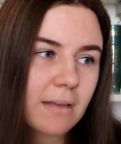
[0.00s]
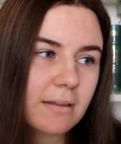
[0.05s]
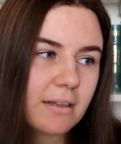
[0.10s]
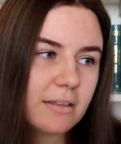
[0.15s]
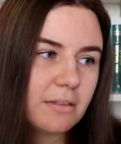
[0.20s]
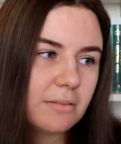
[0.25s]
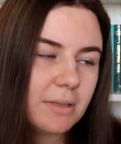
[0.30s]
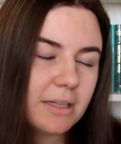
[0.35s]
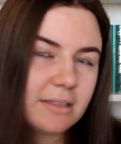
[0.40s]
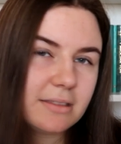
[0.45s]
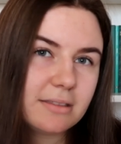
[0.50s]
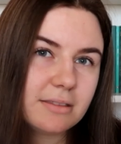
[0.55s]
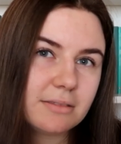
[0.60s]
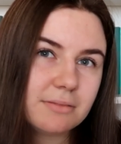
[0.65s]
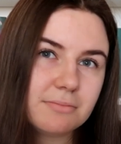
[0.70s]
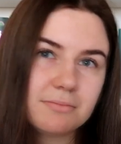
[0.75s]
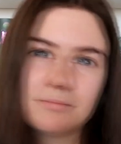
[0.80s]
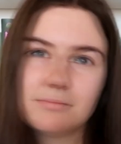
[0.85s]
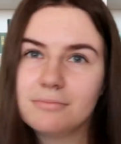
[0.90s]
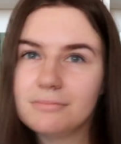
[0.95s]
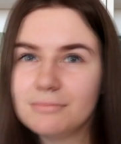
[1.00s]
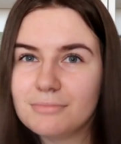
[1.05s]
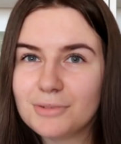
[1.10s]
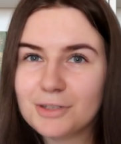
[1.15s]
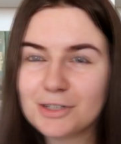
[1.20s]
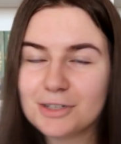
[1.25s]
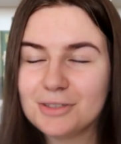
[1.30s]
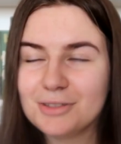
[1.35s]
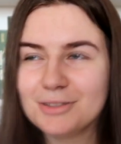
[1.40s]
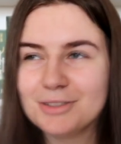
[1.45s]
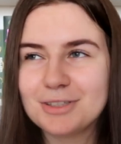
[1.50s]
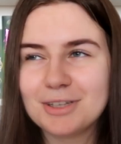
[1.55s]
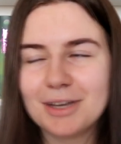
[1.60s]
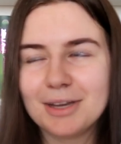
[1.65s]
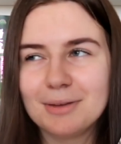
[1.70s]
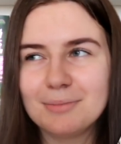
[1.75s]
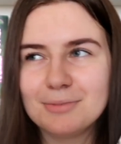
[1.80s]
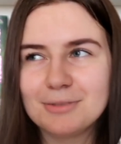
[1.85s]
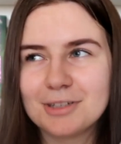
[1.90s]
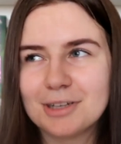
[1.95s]
Natomiast możecie
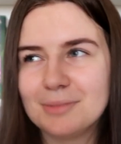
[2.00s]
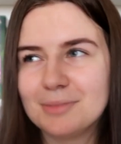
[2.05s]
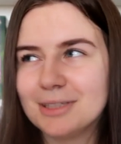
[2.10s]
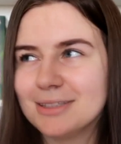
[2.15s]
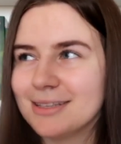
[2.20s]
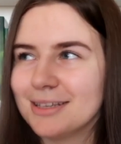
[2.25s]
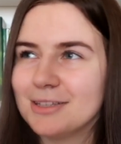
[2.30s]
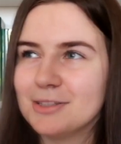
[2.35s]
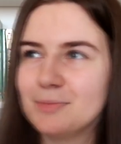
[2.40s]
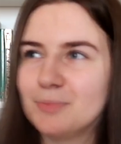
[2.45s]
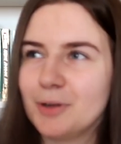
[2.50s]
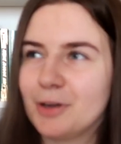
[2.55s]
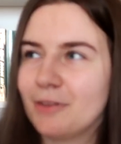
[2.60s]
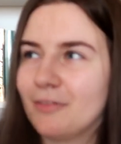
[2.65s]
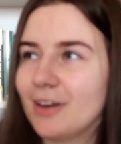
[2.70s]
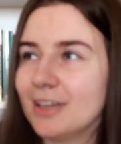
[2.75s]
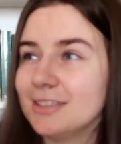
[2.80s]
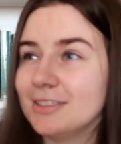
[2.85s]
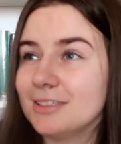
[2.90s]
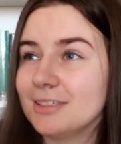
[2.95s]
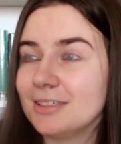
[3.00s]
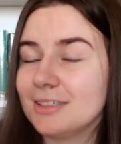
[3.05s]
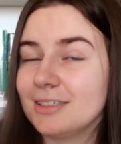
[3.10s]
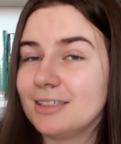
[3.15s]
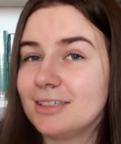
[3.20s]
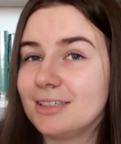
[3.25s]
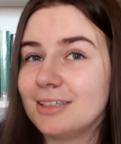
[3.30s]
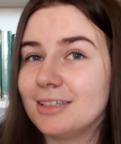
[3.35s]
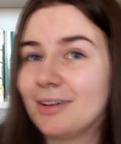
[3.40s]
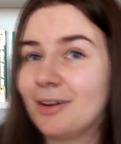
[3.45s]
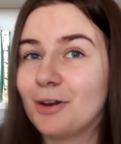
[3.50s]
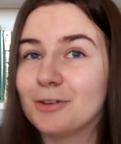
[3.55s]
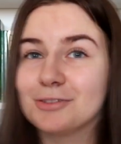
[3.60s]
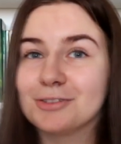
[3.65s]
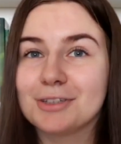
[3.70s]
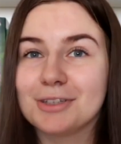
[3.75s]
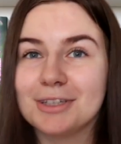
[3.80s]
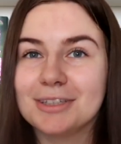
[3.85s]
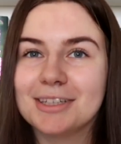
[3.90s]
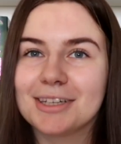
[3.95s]
się przynajmniej zainspirować i
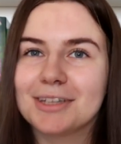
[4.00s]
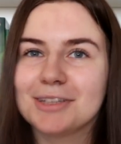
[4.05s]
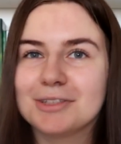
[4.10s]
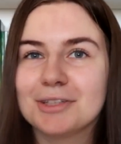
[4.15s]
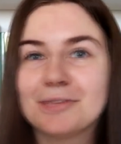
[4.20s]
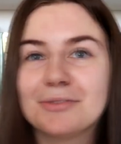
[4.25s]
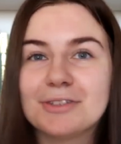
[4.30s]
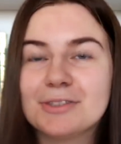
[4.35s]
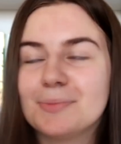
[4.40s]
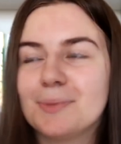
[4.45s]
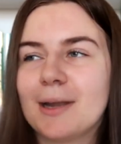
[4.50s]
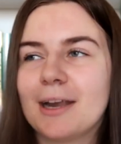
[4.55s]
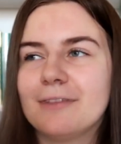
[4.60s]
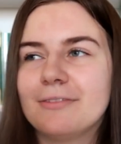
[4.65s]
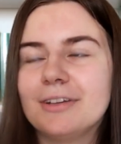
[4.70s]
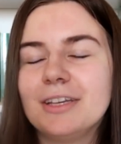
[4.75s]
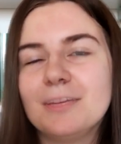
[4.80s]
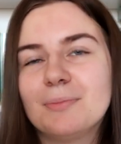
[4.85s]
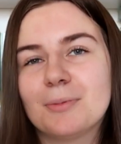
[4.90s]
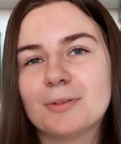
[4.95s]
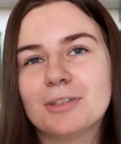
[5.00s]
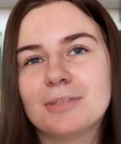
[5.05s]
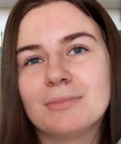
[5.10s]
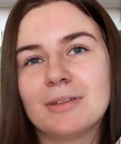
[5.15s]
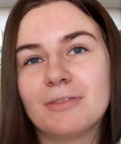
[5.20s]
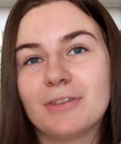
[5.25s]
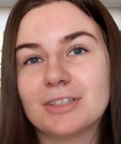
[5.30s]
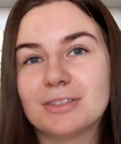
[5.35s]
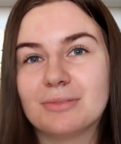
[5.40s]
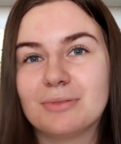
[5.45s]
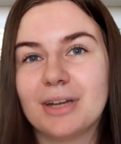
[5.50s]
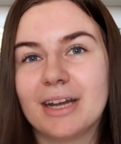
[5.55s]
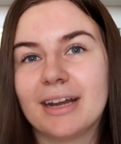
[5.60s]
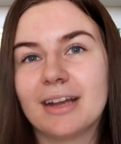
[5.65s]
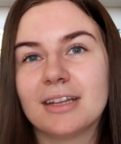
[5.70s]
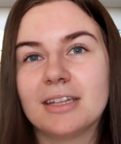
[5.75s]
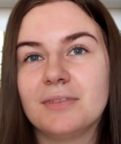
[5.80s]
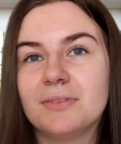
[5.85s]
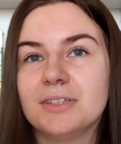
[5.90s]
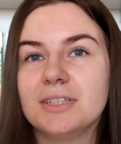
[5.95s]
odkryć jakieś nowe sprawy i potem na własną
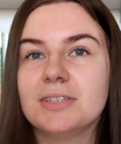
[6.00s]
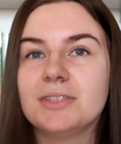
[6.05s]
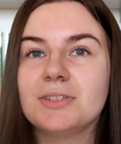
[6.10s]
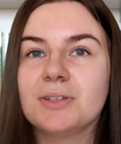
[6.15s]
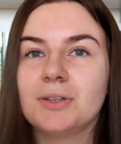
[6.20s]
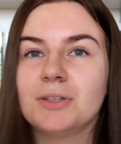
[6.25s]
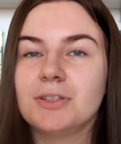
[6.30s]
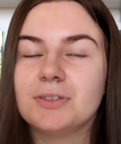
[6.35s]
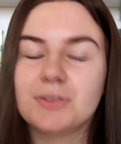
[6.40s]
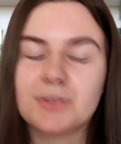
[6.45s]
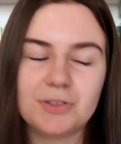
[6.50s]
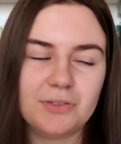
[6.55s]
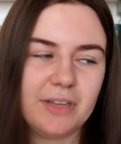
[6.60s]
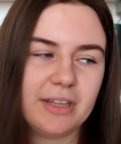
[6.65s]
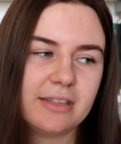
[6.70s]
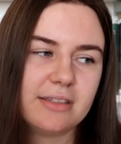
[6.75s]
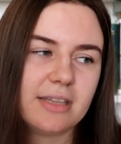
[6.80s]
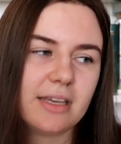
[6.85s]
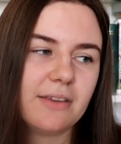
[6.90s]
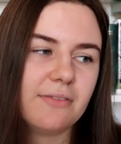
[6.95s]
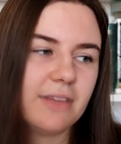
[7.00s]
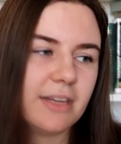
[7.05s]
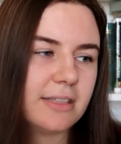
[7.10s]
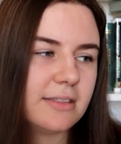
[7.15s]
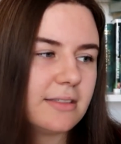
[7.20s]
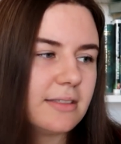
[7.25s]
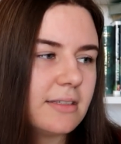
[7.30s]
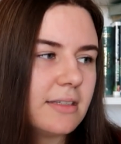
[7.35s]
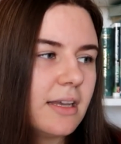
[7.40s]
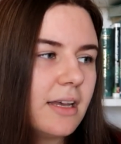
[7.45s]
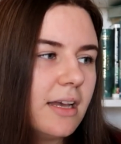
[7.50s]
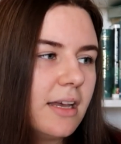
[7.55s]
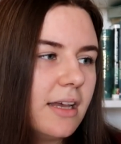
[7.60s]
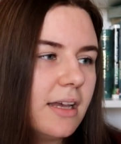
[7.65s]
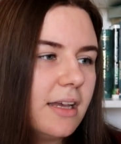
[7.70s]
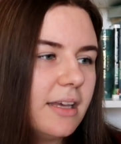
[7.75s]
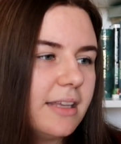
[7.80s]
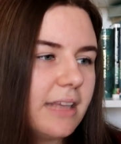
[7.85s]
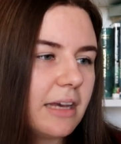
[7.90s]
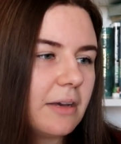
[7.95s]
rękę dowiedzieć się o nich coś więcej, więc
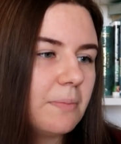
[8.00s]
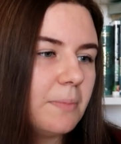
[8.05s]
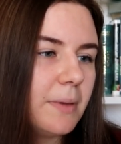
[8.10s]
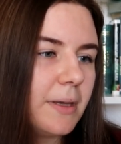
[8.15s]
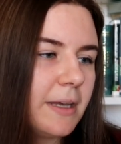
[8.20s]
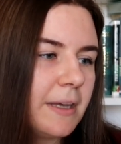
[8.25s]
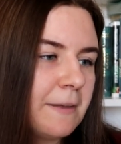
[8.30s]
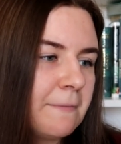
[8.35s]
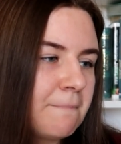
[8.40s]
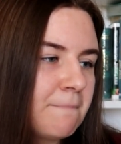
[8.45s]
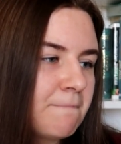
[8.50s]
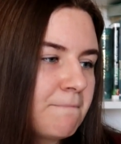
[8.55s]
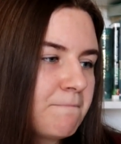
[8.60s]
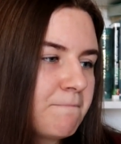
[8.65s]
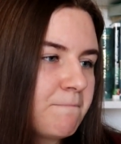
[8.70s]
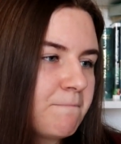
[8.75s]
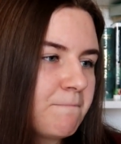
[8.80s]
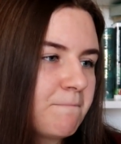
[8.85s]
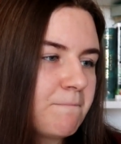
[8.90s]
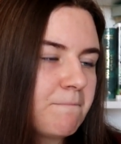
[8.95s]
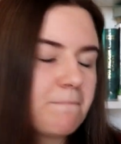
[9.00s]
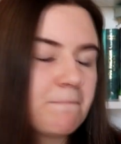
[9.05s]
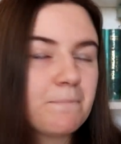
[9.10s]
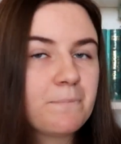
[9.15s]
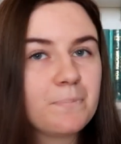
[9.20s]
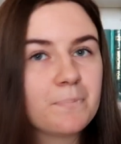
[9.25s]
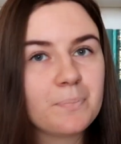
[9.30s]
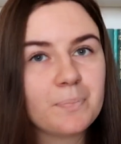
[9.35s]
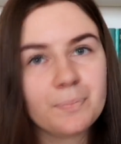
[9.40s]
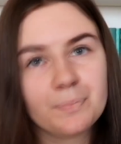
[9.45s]
jakby mm,